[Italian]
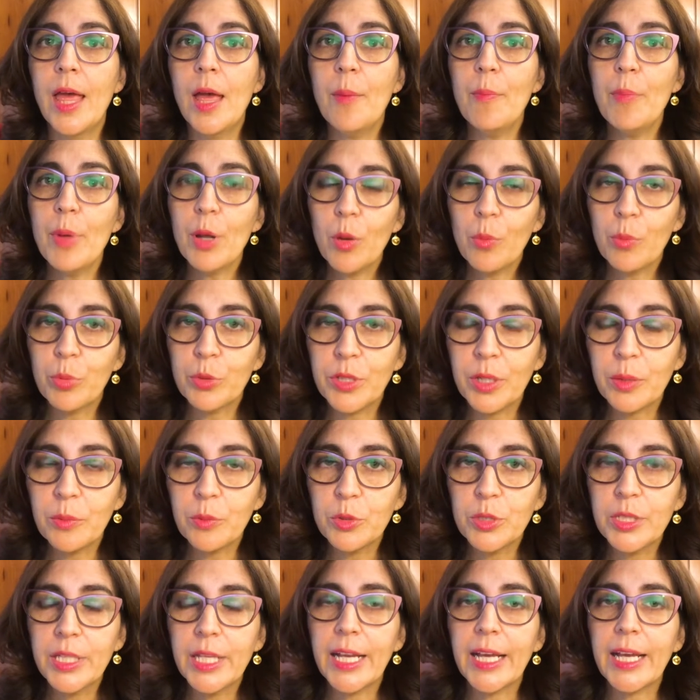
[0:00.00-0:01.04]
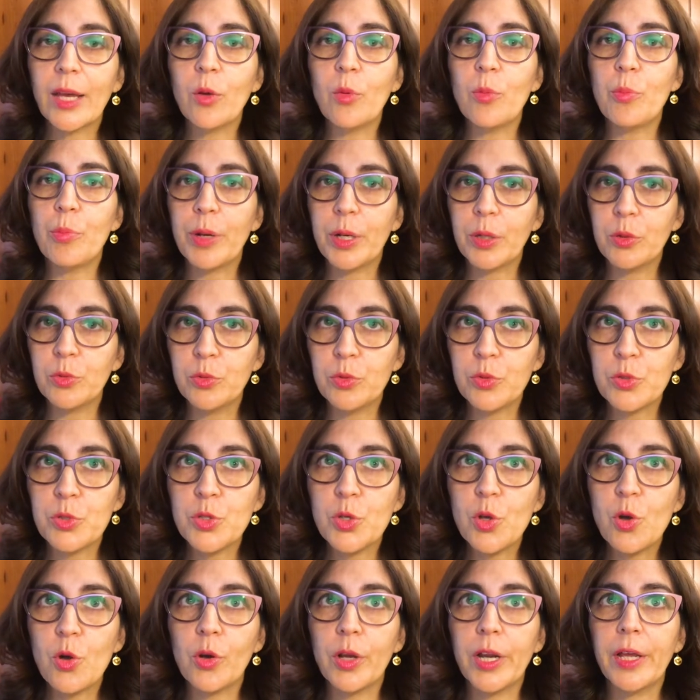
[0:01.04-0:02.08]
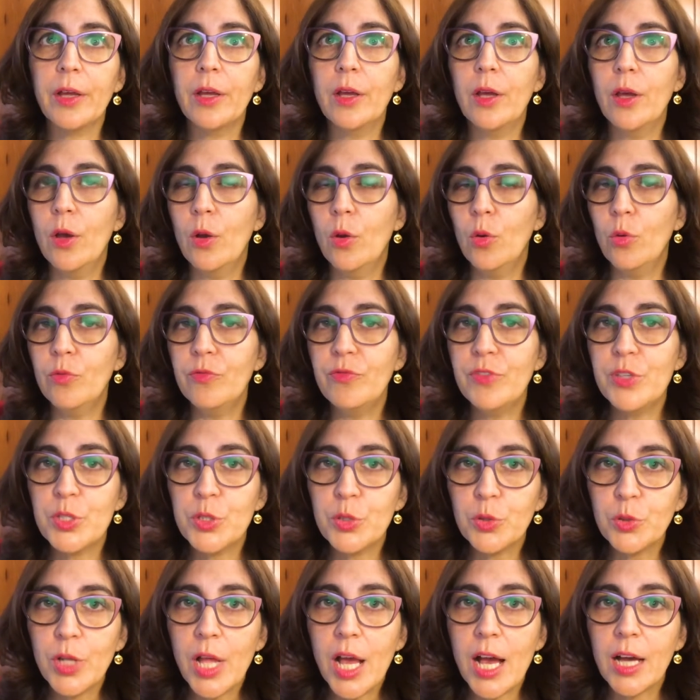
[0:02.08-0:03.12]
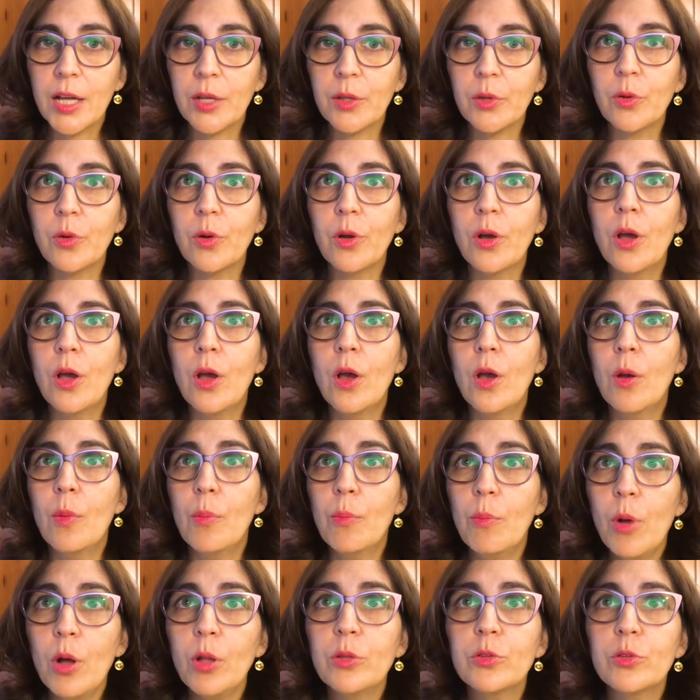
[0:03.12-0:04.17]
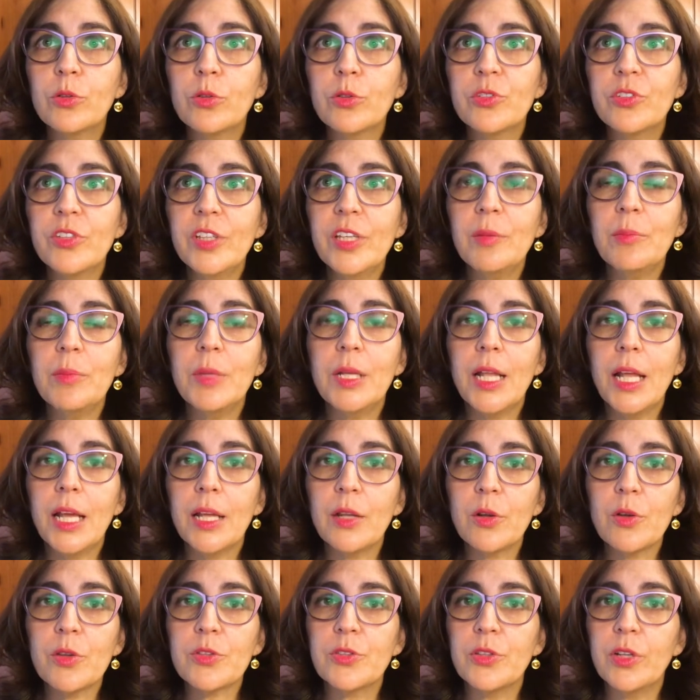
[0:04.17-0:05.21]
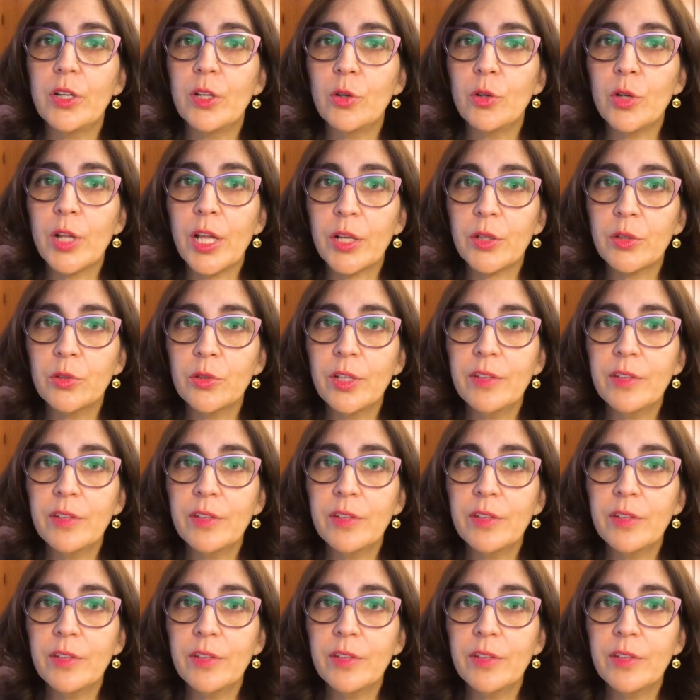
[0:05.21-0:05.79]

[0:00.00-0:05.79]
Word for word: Però potremmo dire che è un precursore, un visionario, molto simile ai nostri Leonardo